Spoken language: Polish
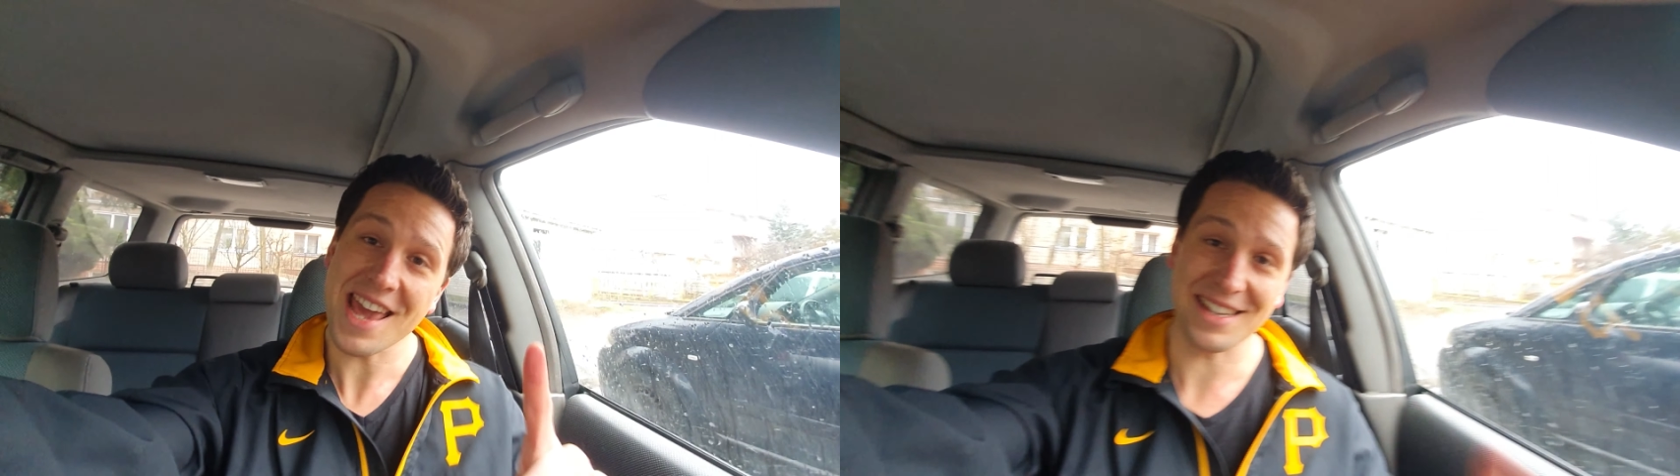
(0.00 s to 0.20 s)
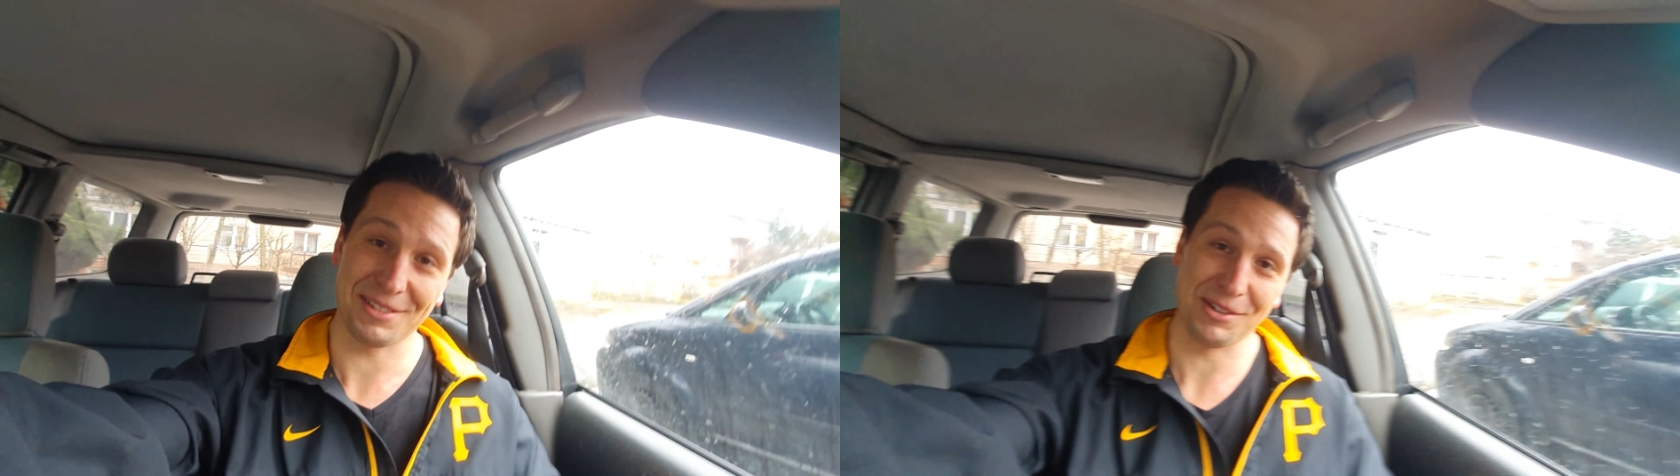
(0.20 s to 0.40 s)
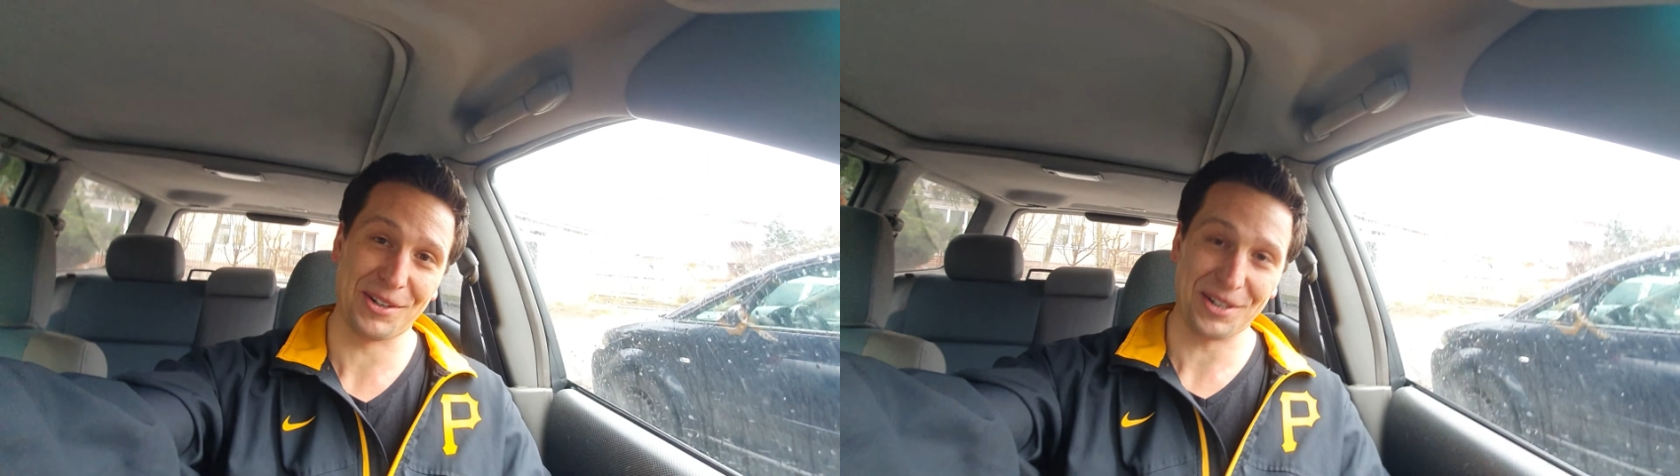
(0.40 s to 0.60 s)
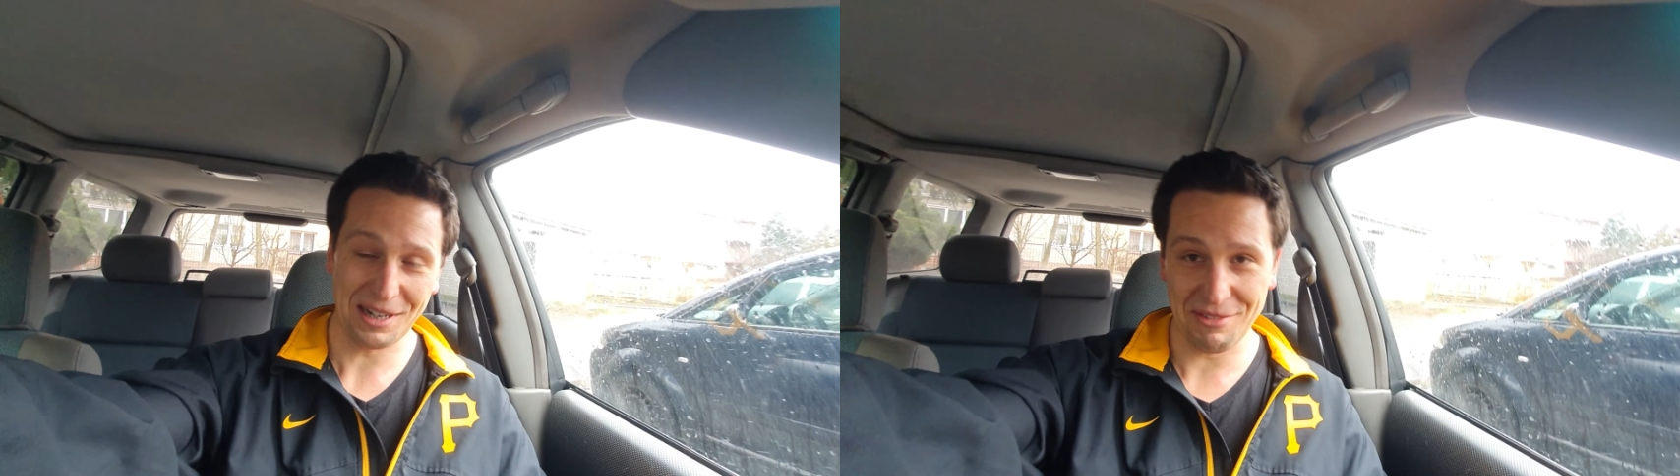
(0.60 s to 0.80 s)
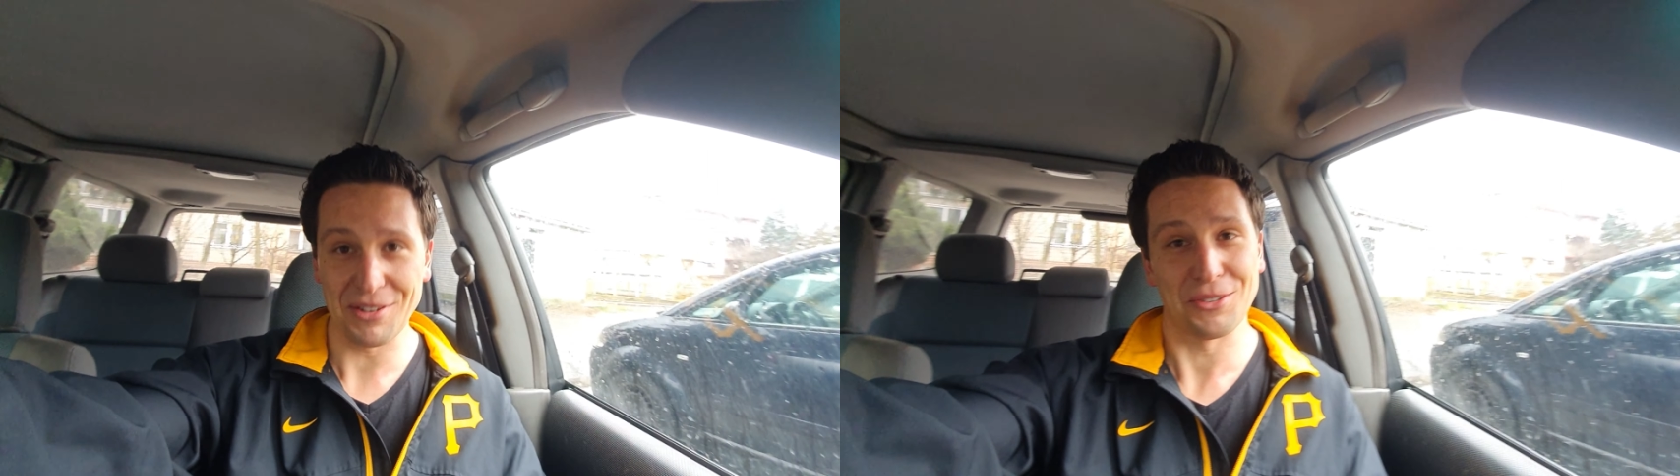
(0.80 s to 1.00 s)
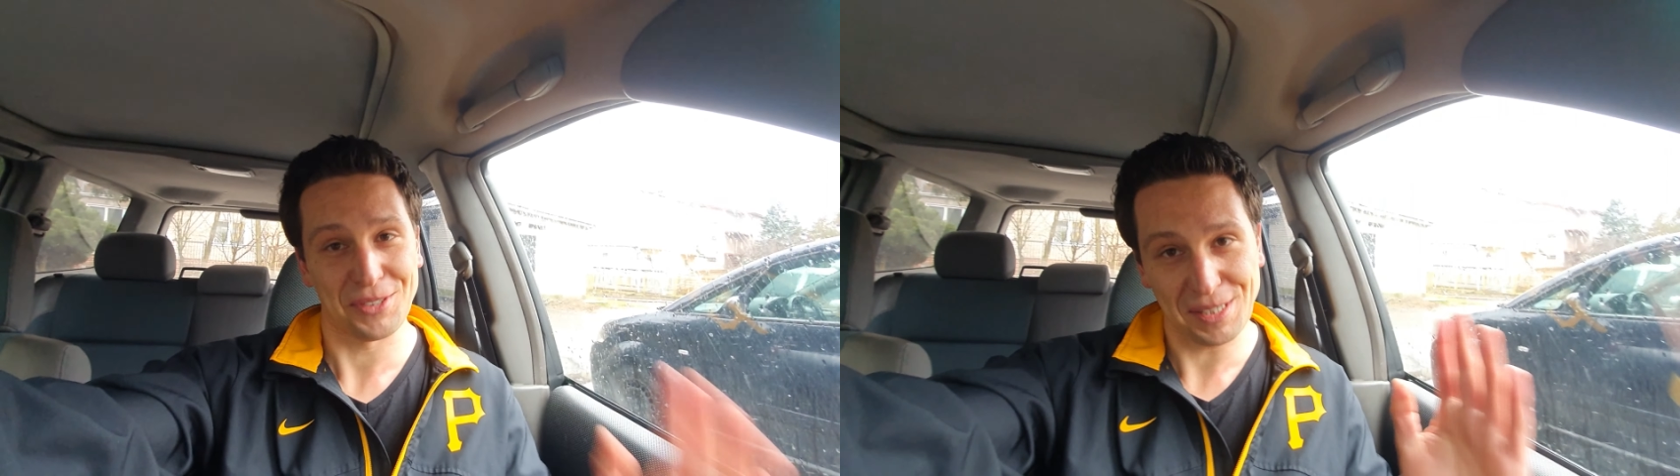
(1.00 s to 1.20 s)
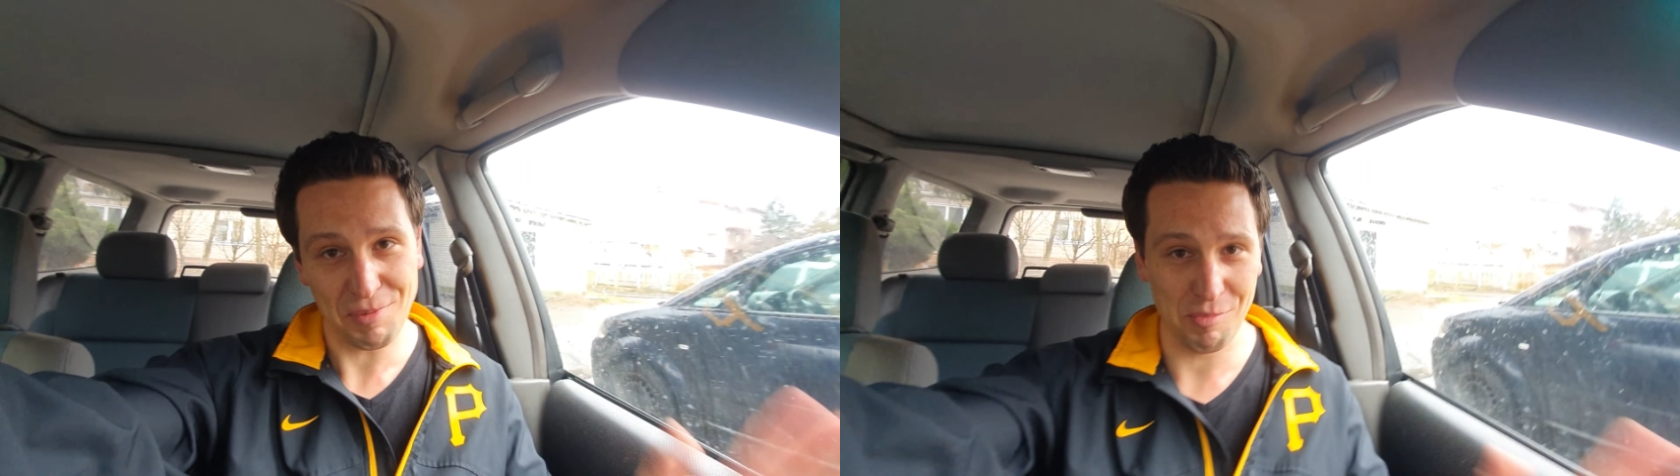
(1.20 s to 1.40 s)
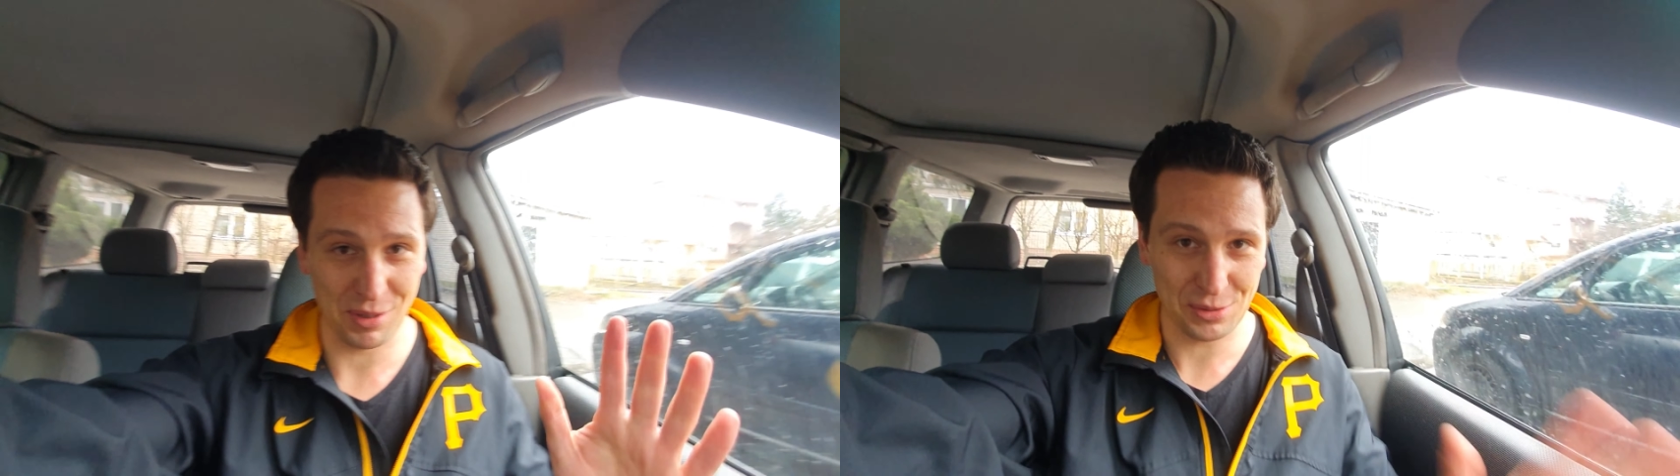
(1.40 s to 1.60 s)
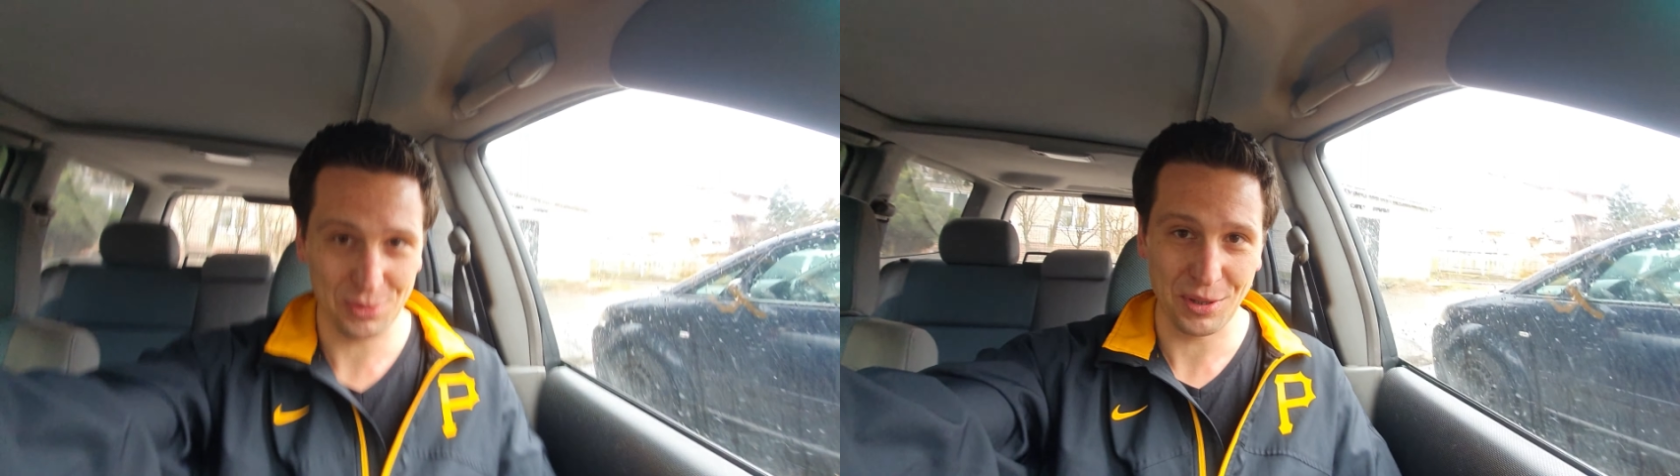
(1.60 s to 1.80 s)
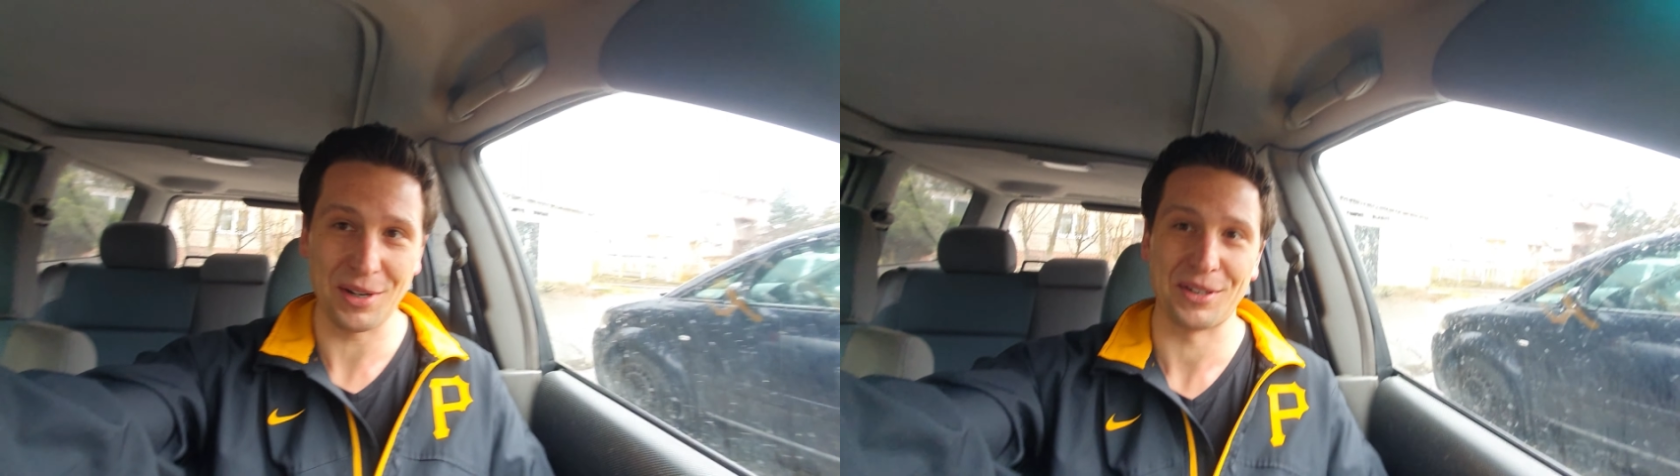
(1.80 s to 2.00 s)
jest to koronawirus, jest po
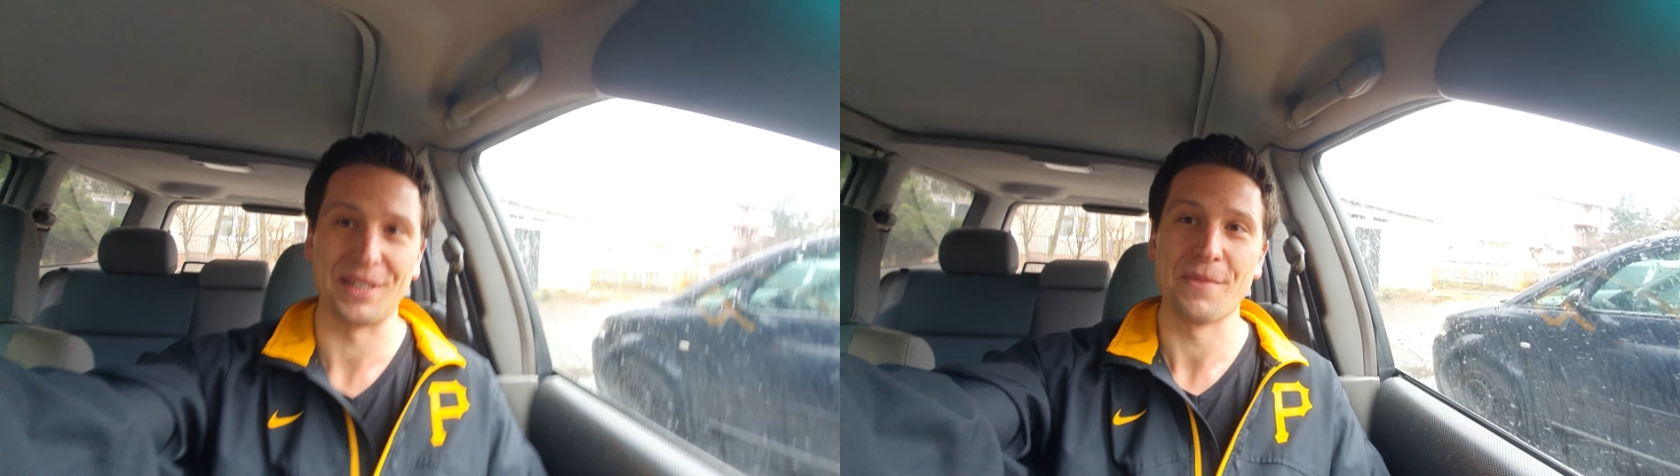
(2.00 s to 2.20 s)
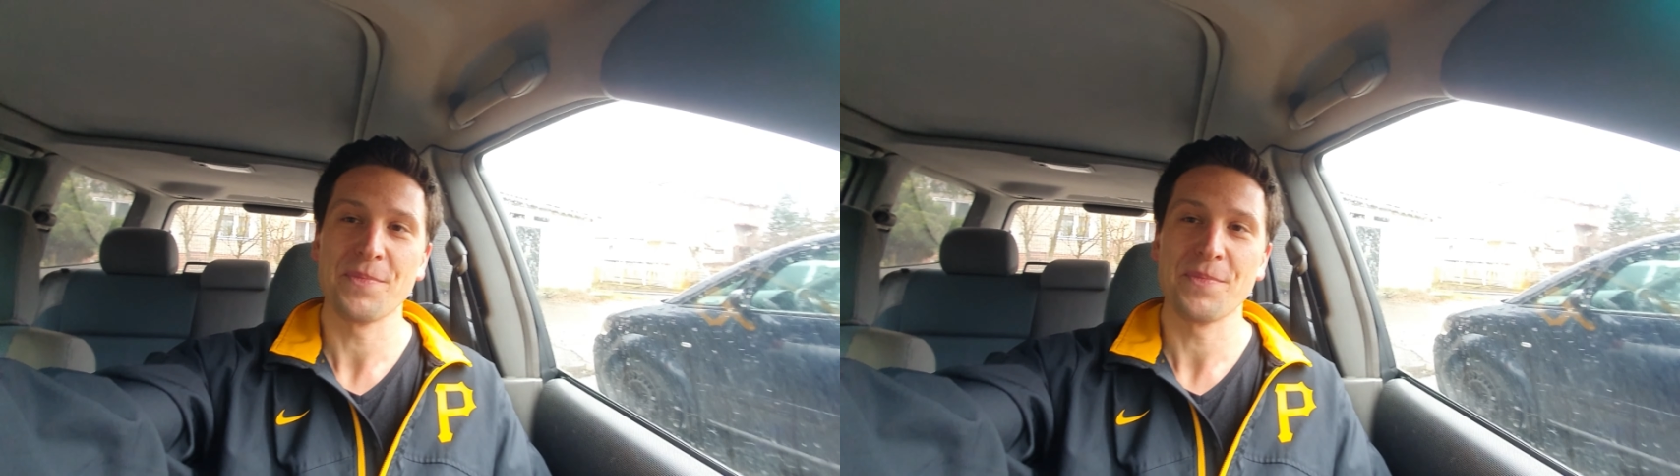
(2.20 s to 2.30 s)
prostu chory